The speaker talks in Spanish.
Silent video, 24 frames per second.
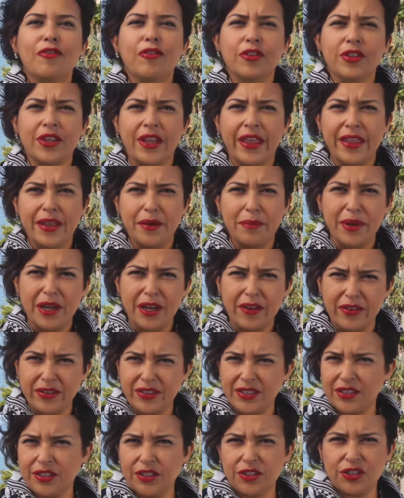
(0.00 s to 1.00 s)
Fundada en
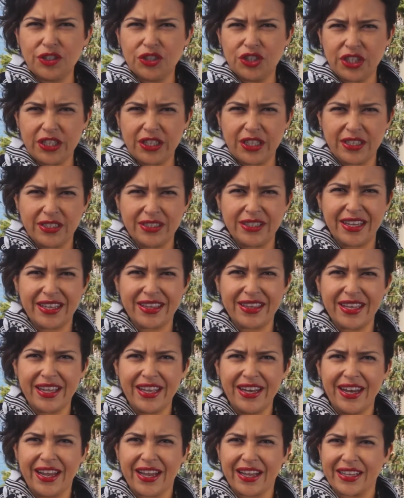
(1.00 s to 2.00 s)

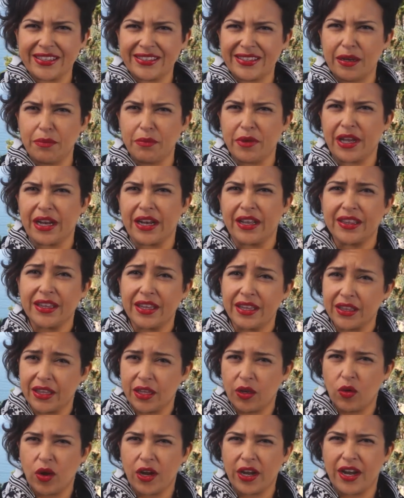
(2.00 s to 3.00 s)
1987, la Casa del Migrante en
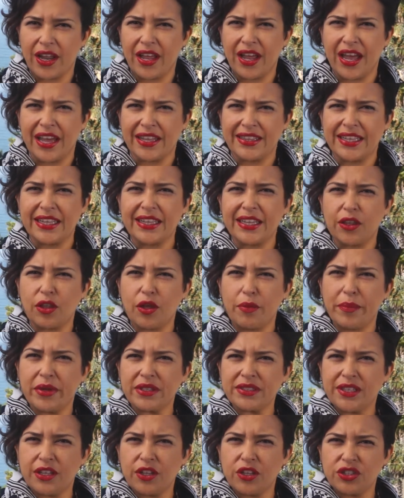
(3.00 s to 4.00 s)
Tijuana ha atendido a
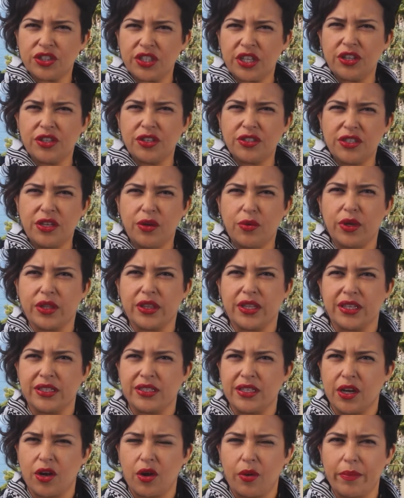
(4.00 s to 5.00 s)
más de
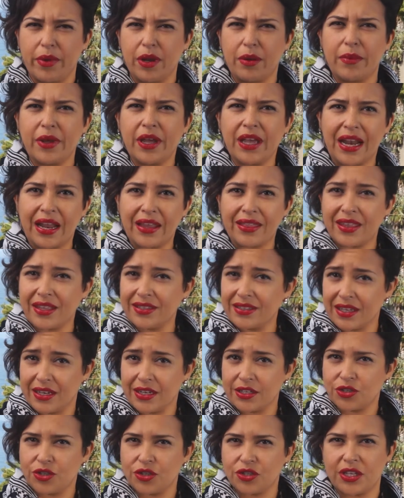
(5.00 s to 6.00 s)
255 mil migrantes
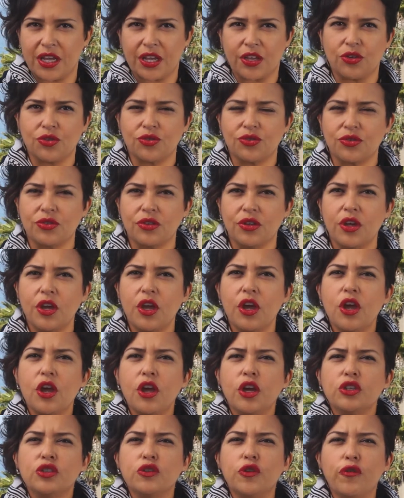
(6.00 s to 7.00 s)
en estos años.
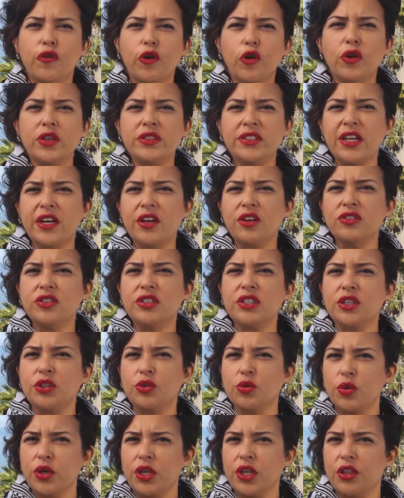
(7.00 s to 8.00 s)
Su flujo está
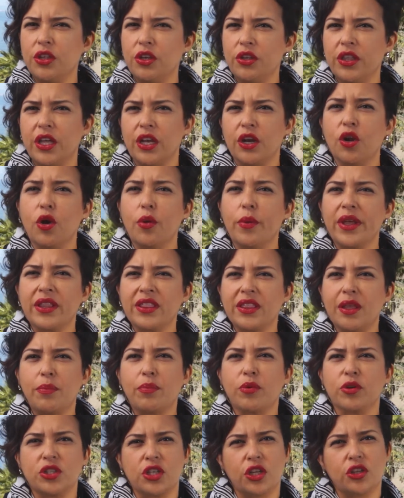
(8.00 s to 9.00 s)
constituido de
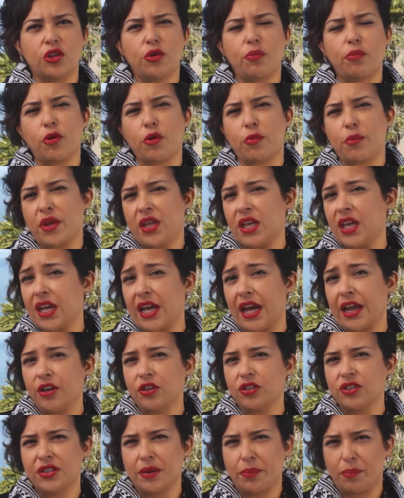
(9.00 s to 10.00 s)
90% por
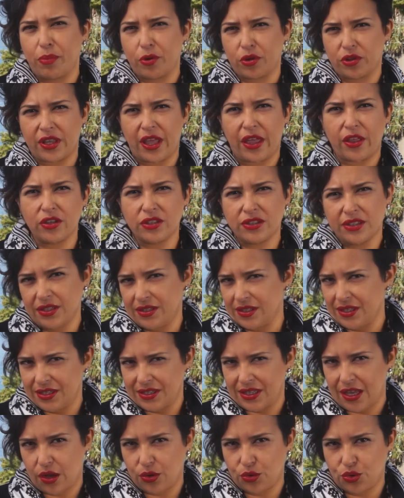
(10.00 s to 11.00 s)
mexicanos deportados desde
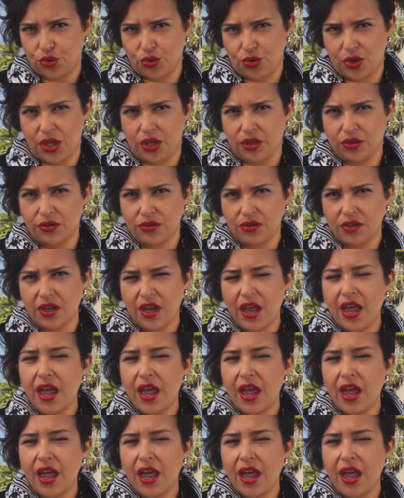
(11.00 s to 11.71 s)
Estados Unidos,